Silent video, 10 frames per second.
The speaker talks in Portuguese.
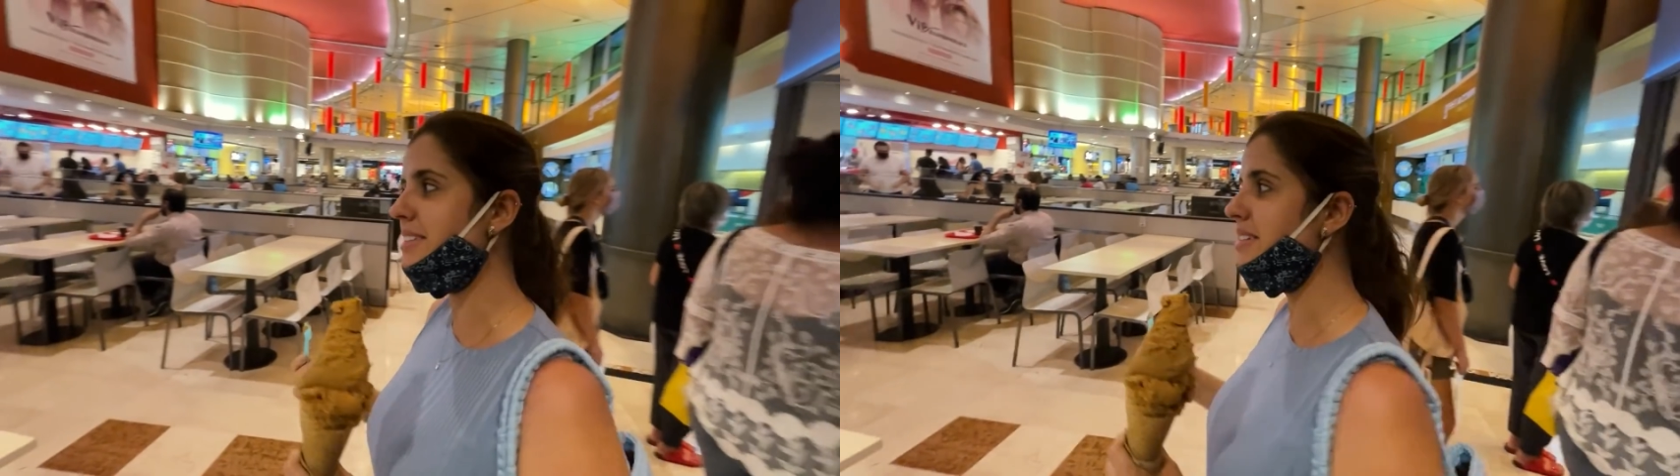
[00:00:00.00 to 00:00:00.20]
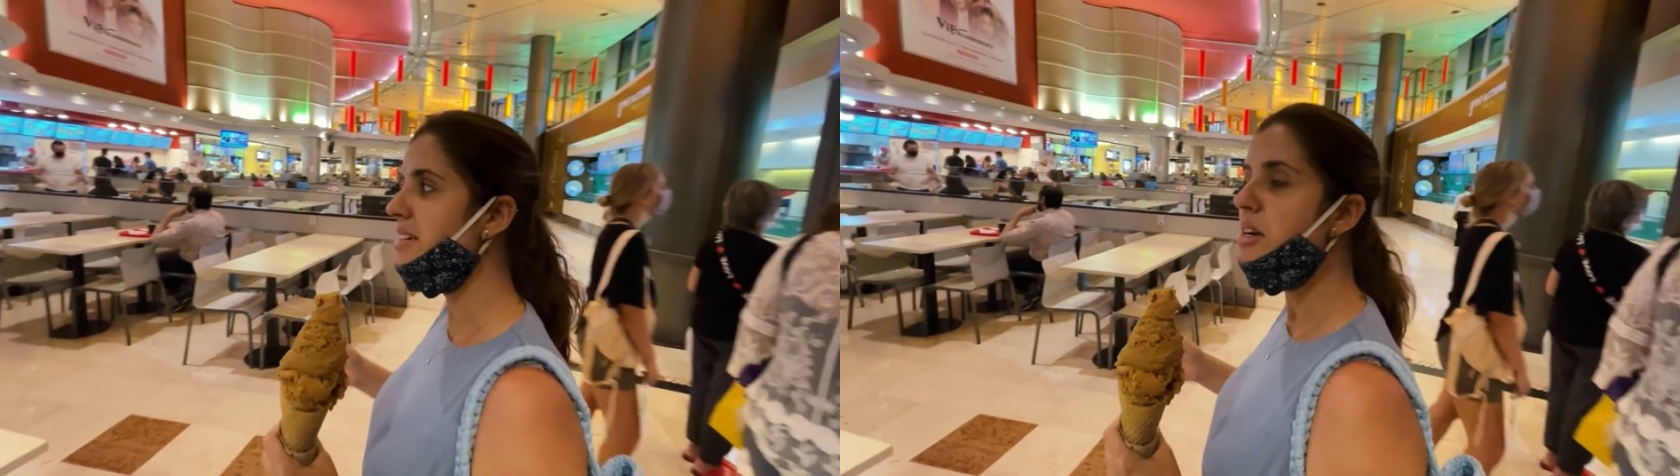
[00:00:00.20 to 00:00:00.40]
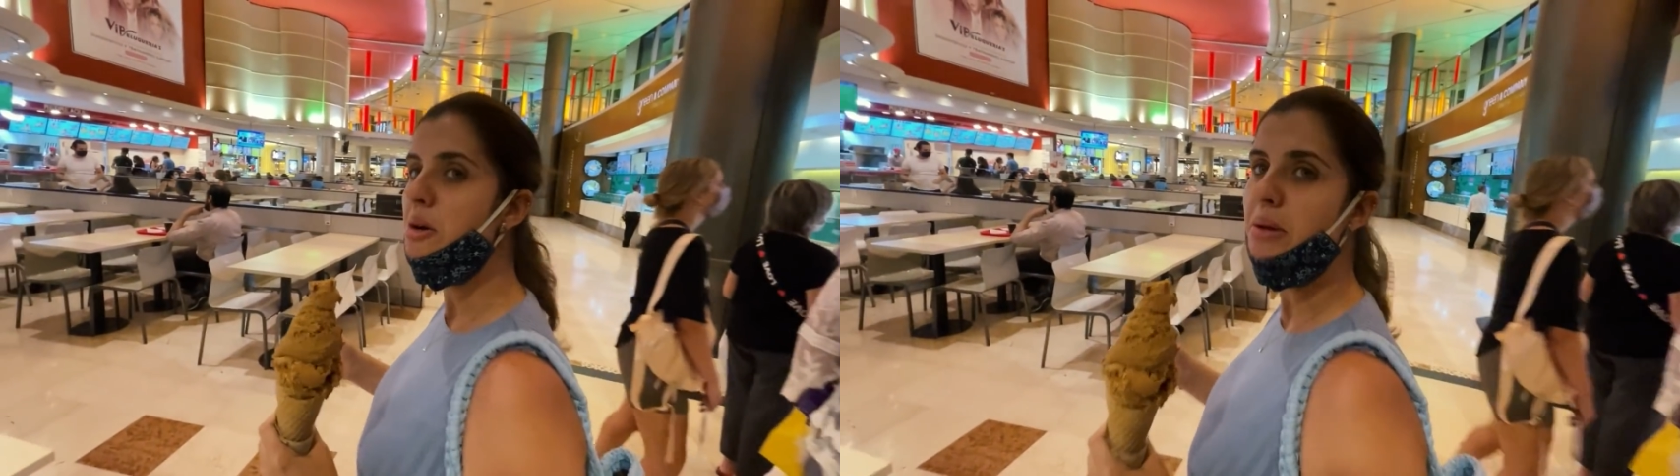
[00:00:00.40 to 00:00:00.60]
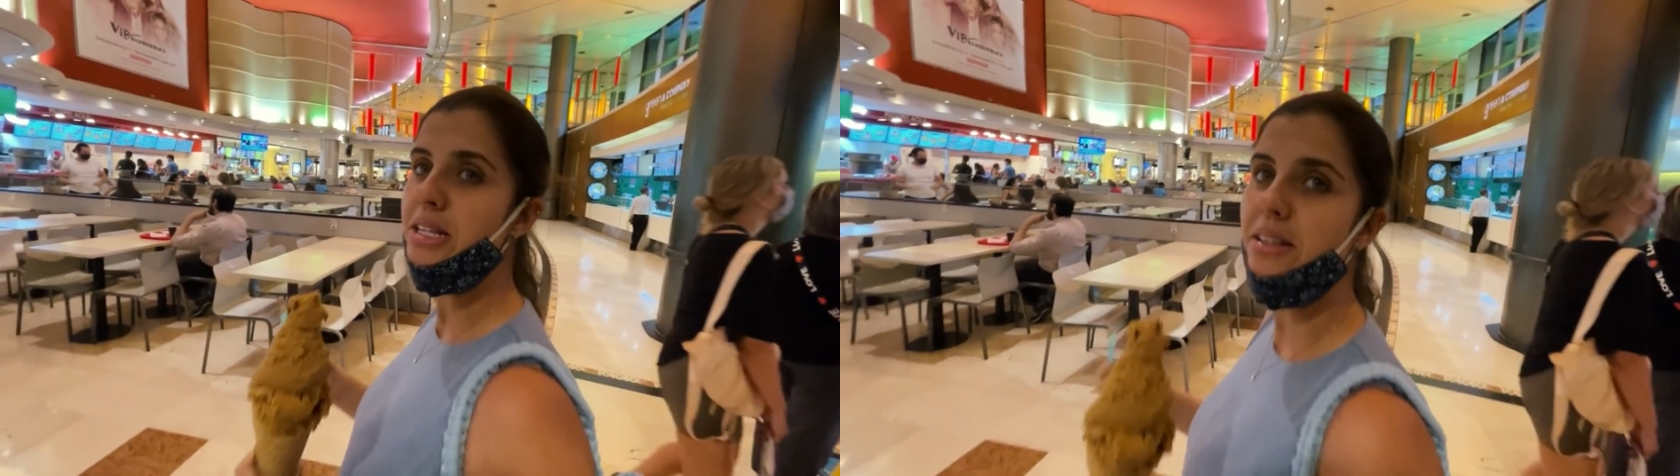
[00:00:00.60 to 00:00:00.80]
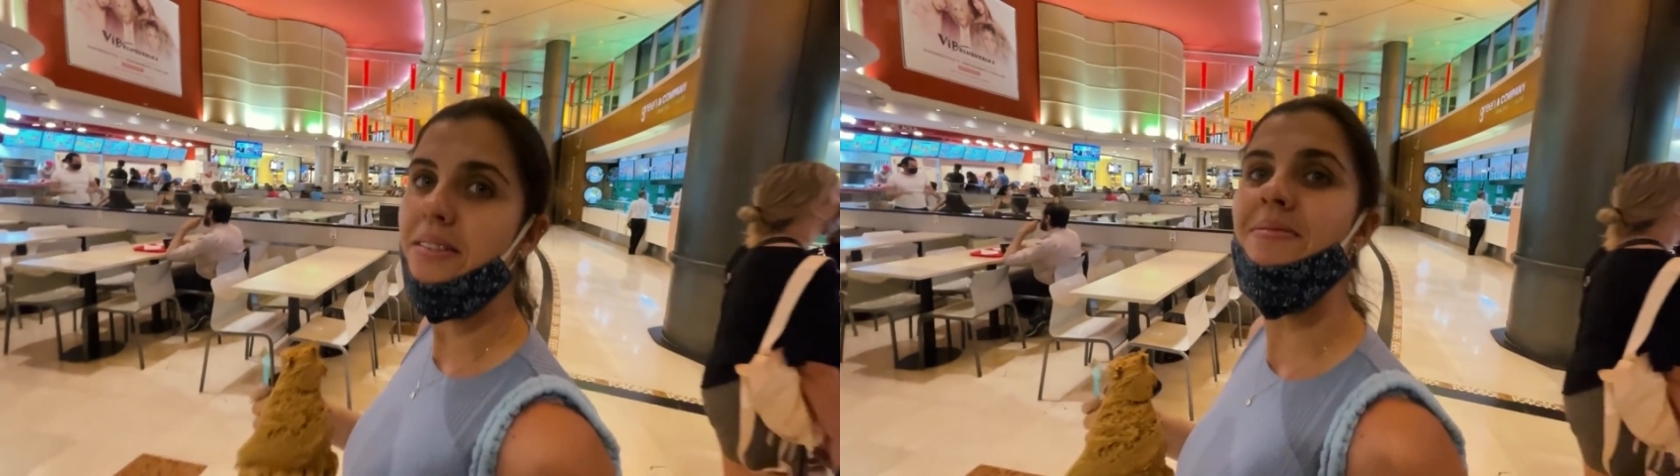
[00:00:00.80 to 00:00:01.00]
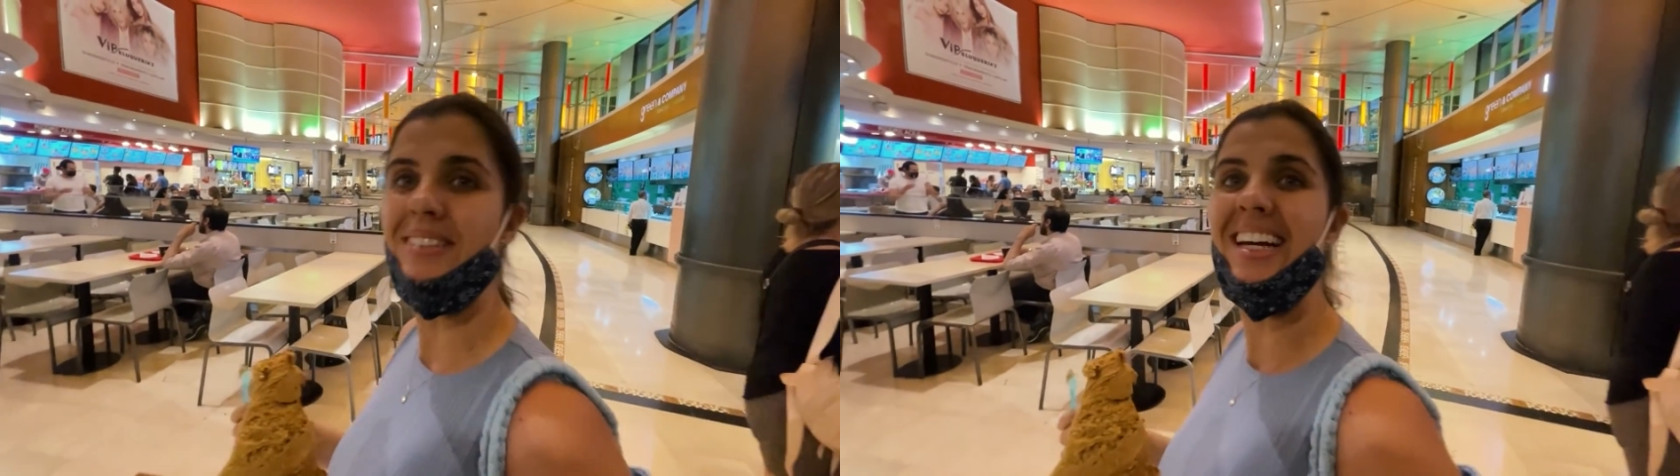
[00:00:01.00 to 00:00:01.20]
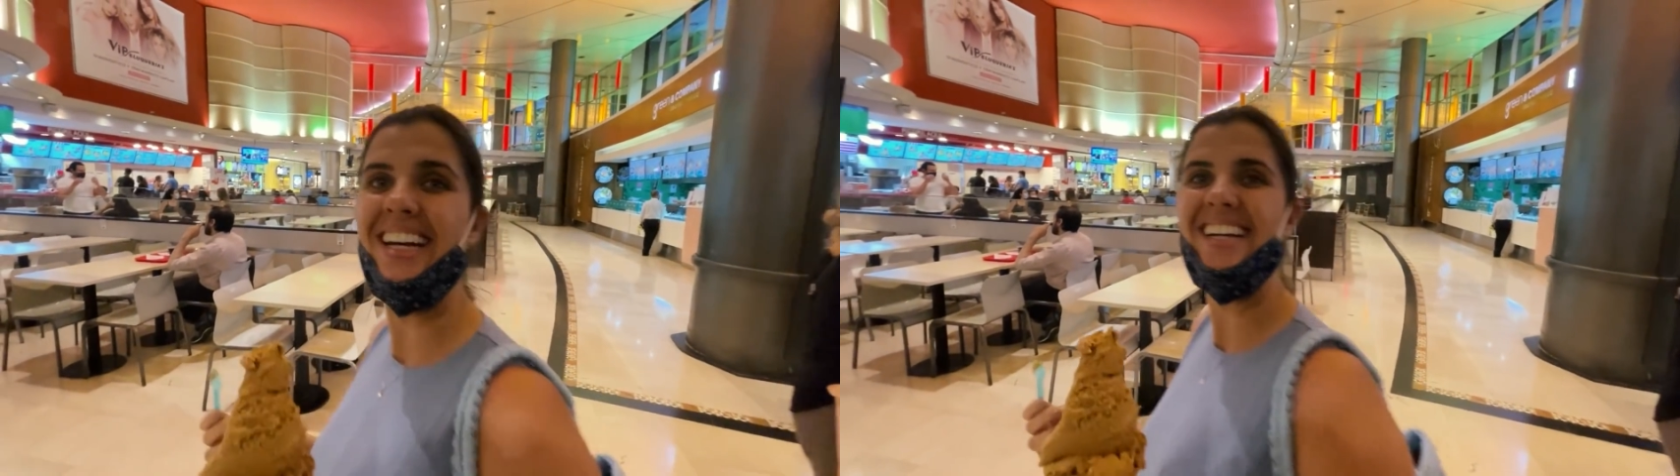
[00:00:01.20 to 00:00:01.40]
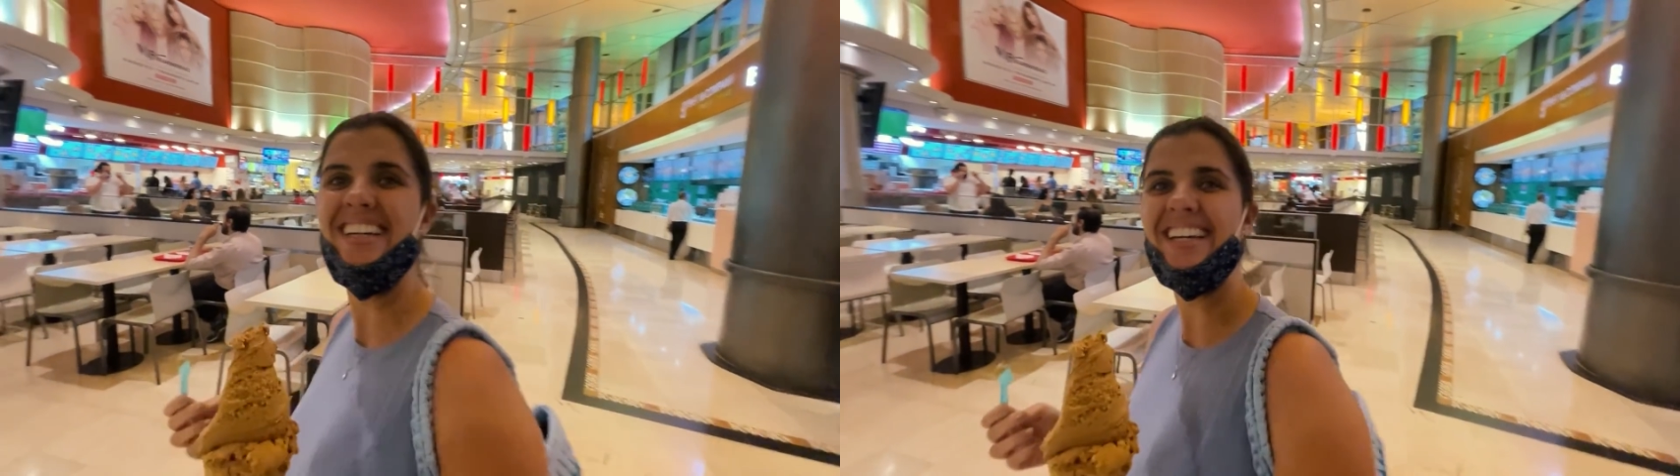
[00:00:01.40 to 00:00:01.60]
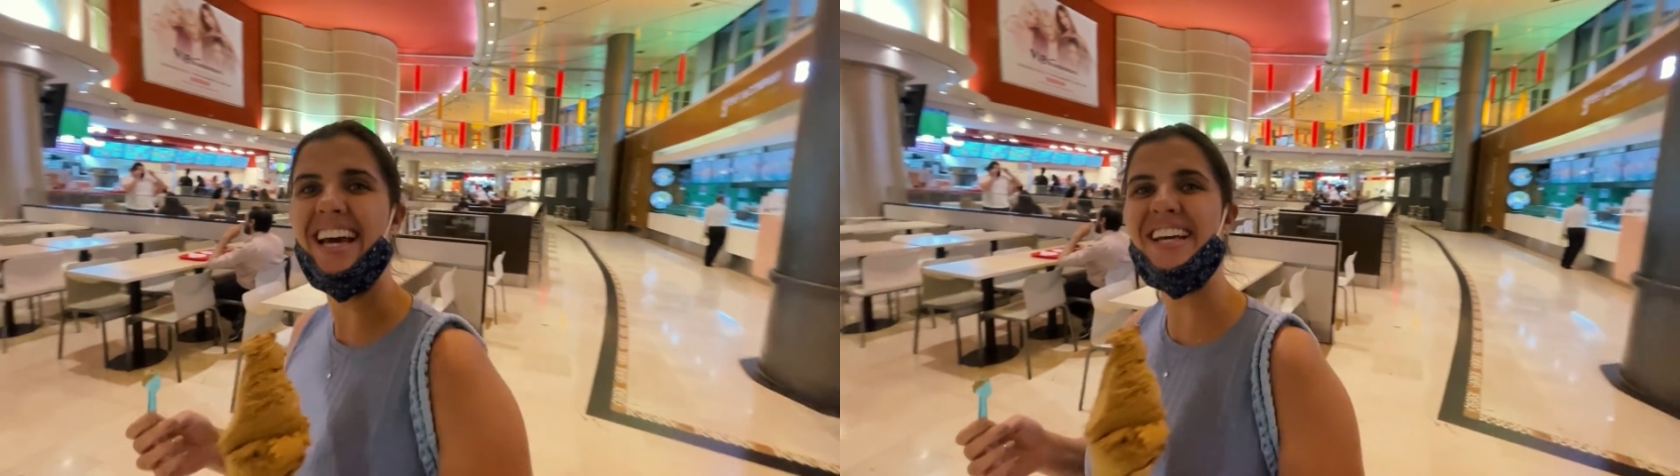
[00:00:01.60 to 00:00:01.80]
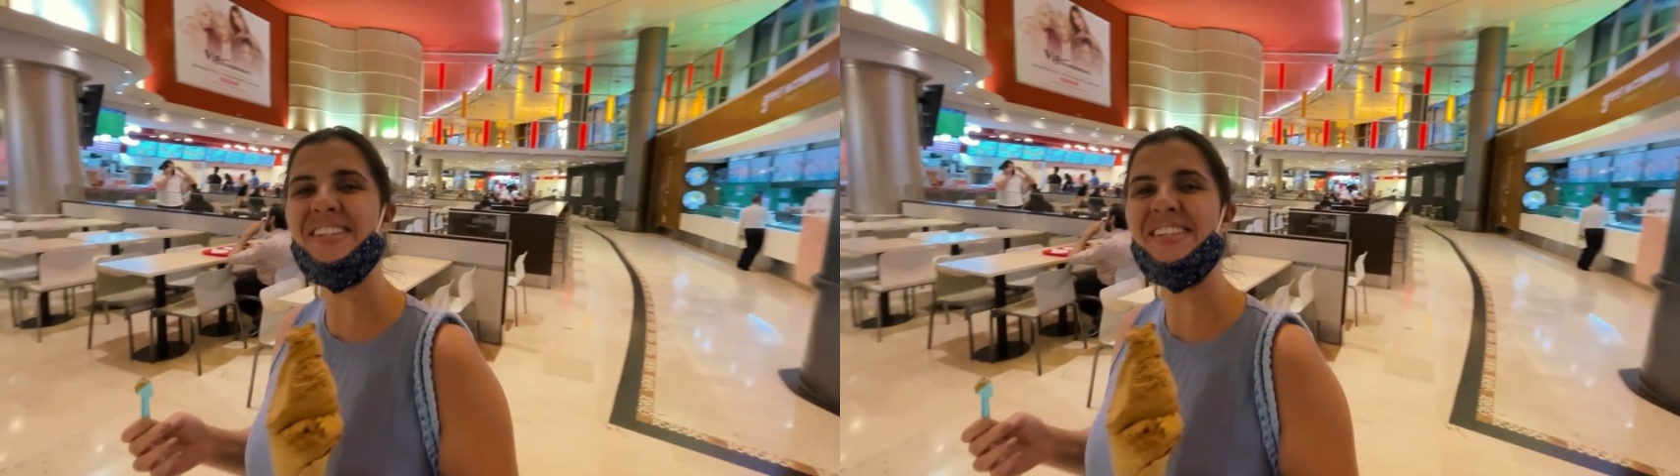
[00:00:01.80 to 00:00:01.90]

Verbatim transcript: certo? Viemos aqui para é, Rua é, Florida, né?